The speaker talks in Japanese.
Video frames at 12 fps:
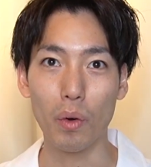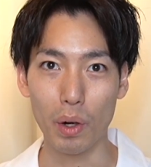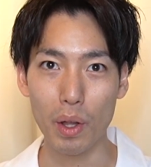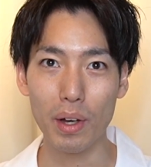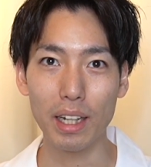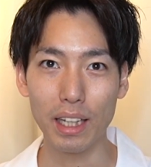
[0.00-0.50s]

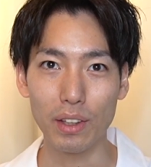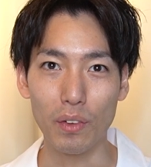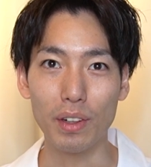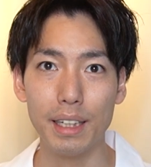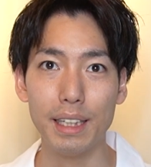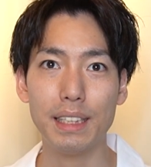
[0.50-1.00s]
これはなん
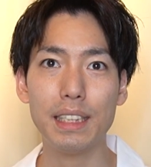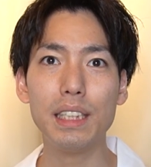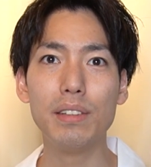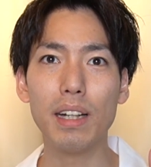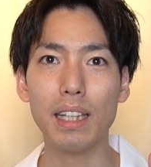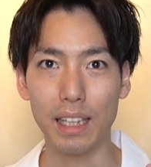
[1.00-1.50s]
とい
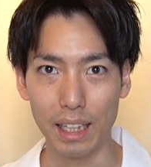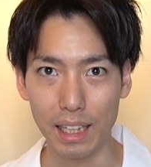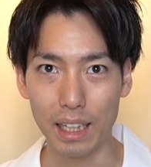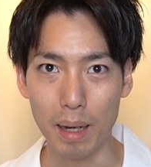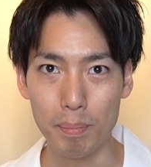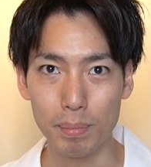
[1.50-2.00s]
ちいは
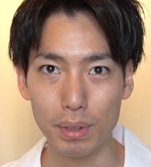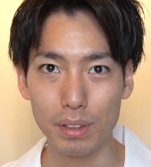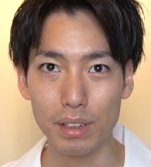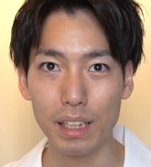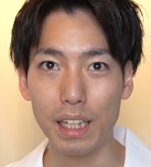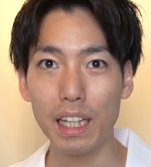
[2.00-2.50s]
ディー
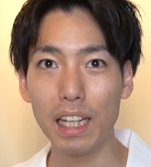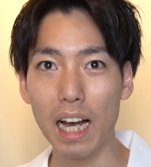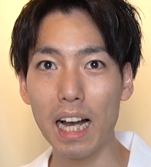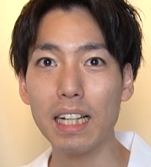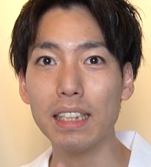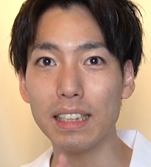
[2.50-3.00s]
カップ、にい
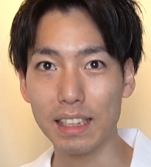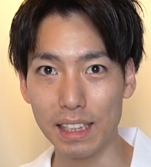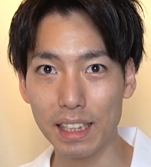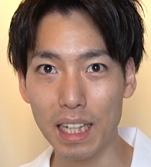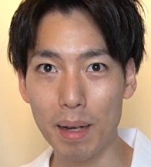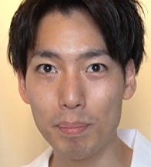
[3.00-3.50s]
が
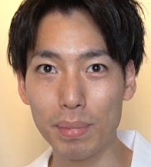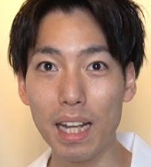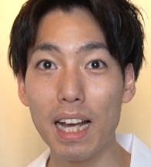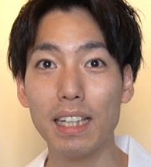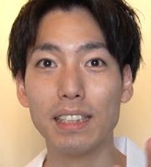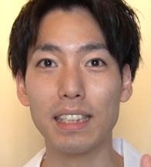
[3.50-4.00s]
シー カップ
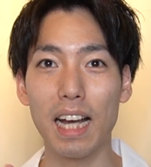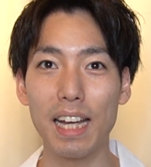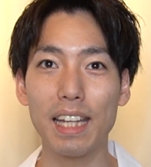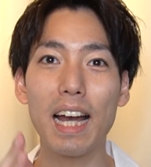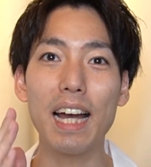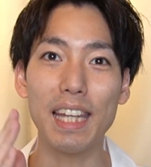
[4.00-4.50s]
でさ
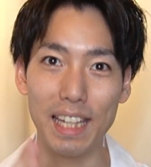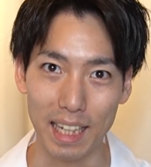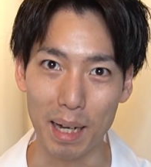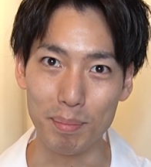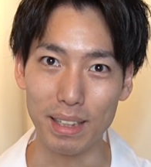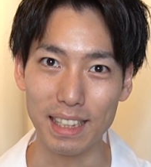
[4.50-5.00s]
んいが
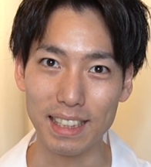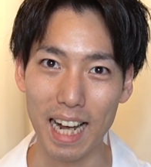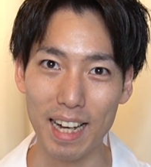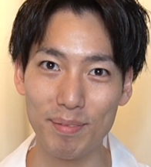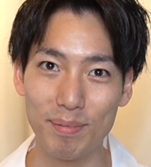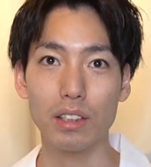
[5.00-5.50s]
イー カップでし
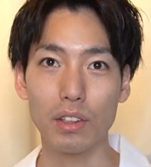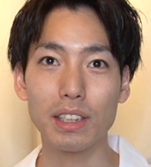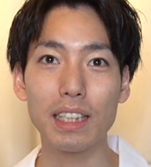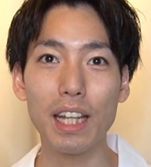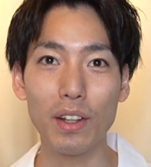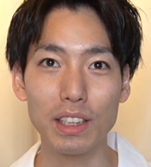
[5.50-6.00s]
た。そ
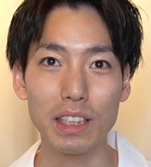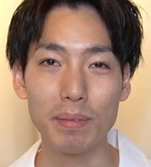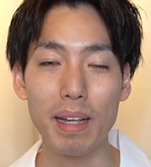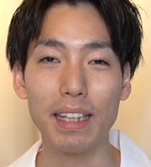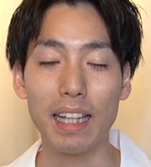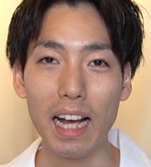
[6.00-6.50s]
してよっ
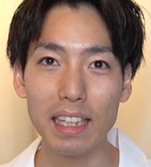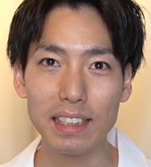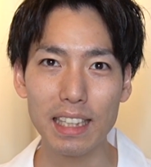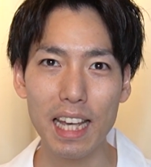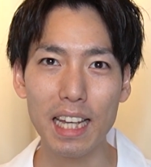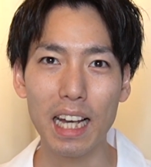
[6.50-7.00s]
つめ、
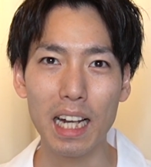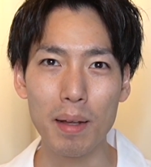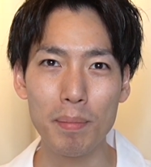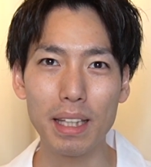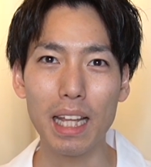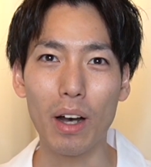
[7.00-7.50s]
男性か
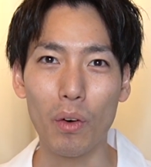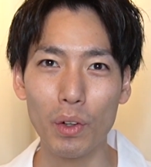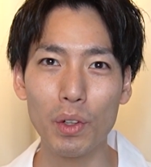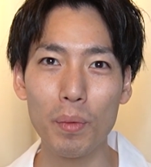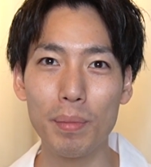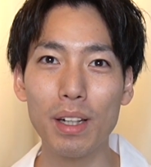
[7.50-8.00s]
ら見た
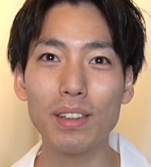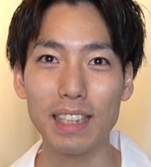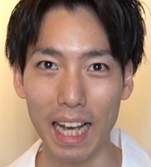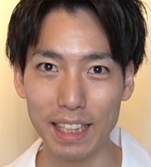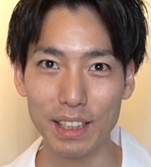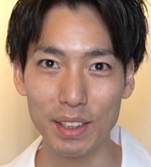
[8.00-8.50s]
好みの
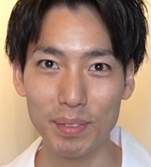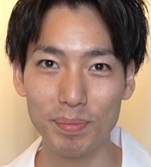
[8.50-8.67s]
サイズ。